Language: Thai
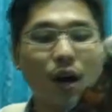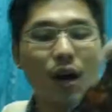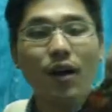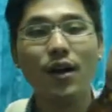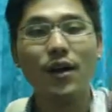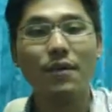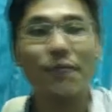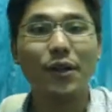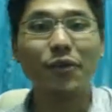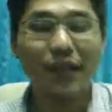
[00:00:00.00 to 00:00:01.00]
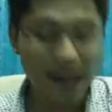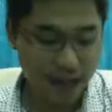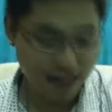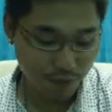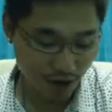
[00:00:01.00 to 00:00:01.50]
มก็เบียร์ตัวนี้
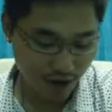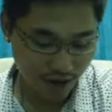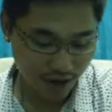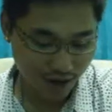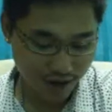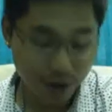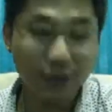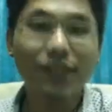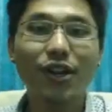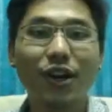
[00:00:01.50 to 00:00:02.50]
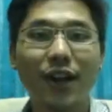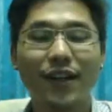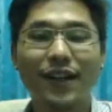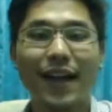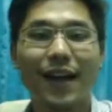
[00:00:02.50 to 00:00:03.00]
นะครับก็เอาชื่อก่อน
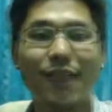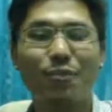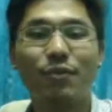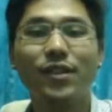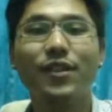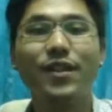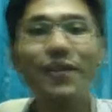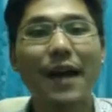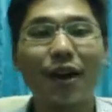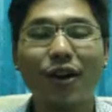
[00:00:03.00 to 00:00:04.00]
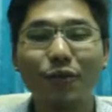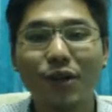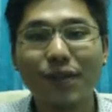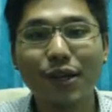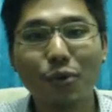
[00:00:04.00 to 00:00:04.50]
นะครับผมชื่อที่มาก่อน
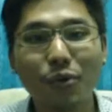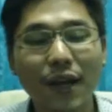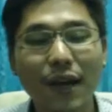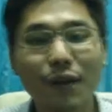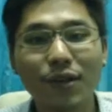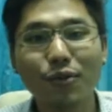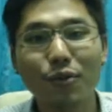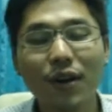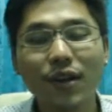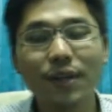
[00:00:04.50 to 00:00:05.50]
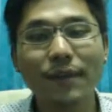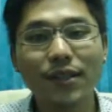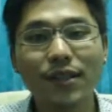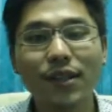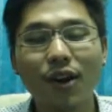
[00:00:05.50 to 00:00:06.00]
วอเตอร์ลูนะครับวอเตอร์ลูก็คือเป็
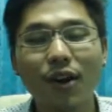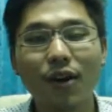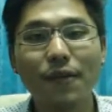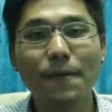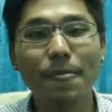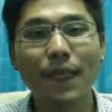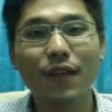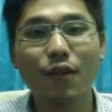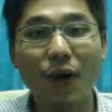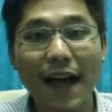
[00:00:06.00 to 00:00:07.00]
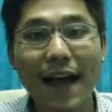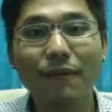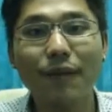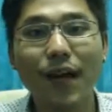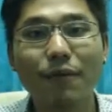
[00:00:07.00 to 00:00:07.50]
นชื่อของสงครา
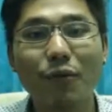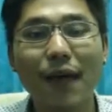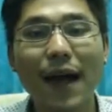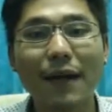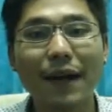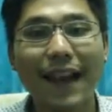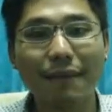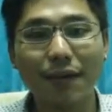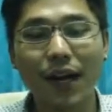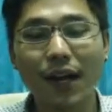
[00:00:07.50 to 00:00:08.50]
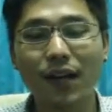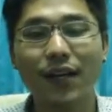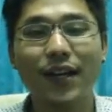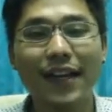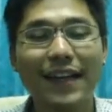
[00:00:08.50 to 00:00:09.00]
มนะครับสงครามกลางเมือง
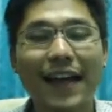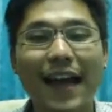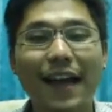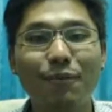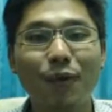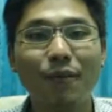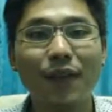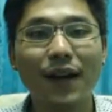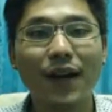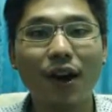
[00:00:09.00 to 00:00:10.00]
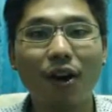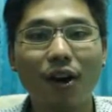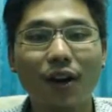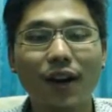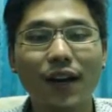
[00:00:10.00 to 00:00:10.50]
นะครับผมข
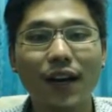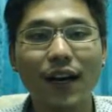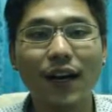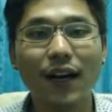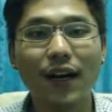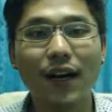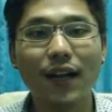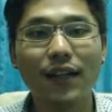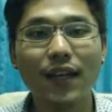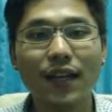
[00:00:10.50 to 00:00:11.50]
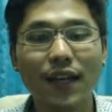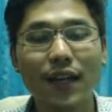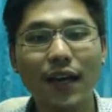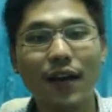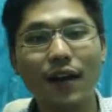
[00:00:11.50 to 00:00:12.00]
องที่
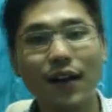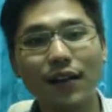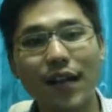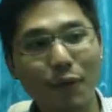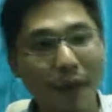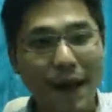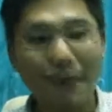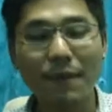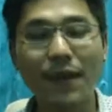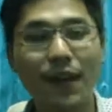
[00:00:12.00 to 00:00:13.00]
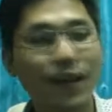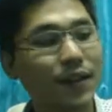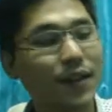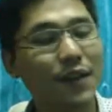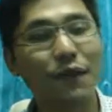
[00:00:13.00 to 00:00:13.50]
ถ้าผมอ่านไม่ผิดนะ
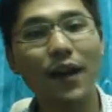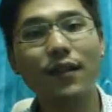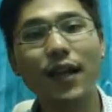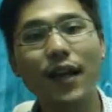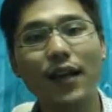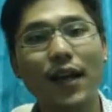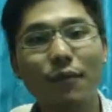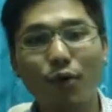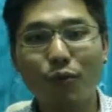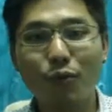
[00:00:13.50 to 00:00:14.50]
คือที่ฝรั่งเศสนะครับ